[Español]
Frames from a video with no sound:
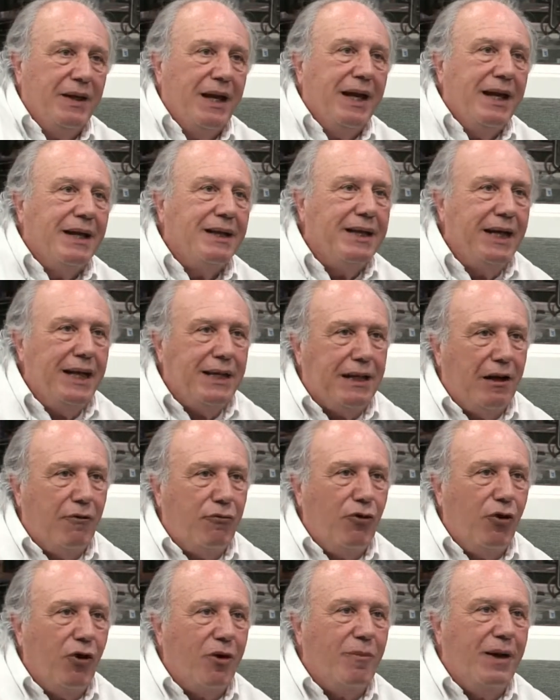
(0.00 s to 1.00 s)
De perder
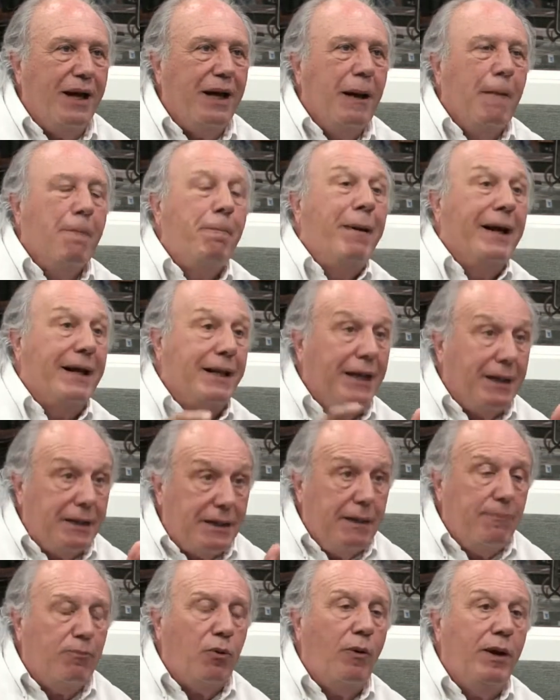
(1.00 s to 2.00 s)
forma, tiempo valioso. Perder
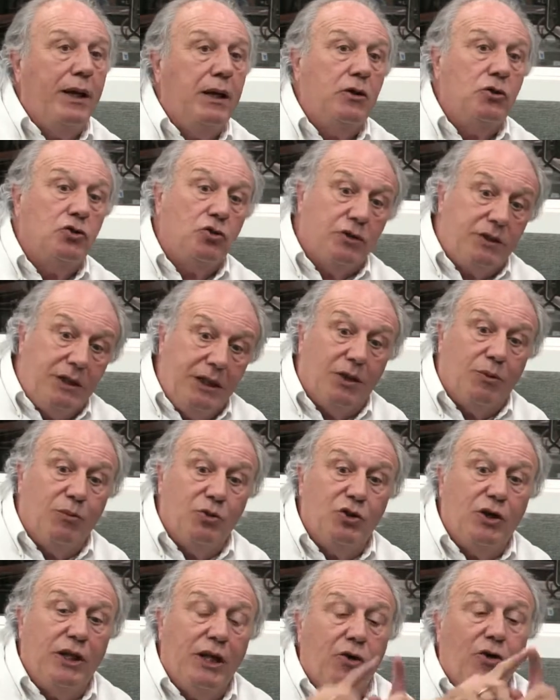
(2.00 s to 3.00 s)
tiempo valioso, sí, como
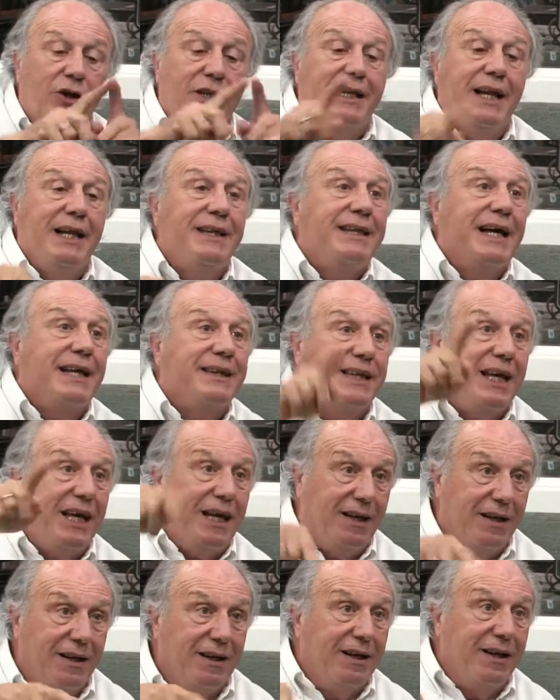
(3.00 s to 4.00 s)
yo digo, el delta
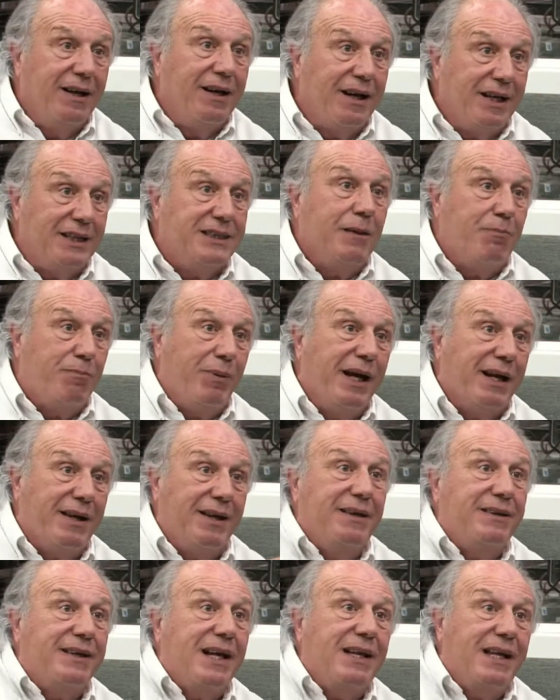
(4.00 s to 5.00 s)
T que se pierde
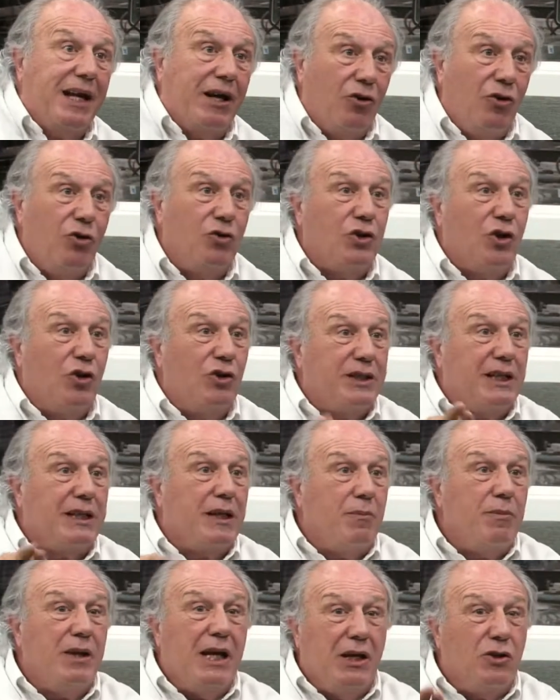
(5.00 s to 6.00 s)
entre el diagnóstico, el
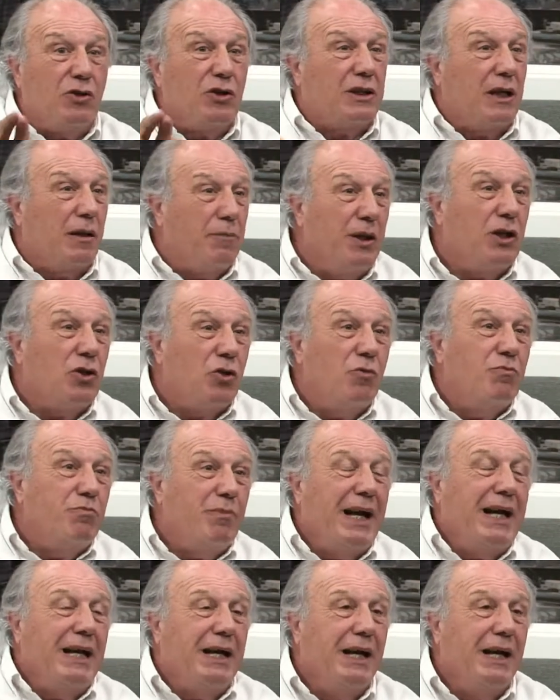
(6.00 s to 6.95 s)
tratamiento, mm. tratamientos mal,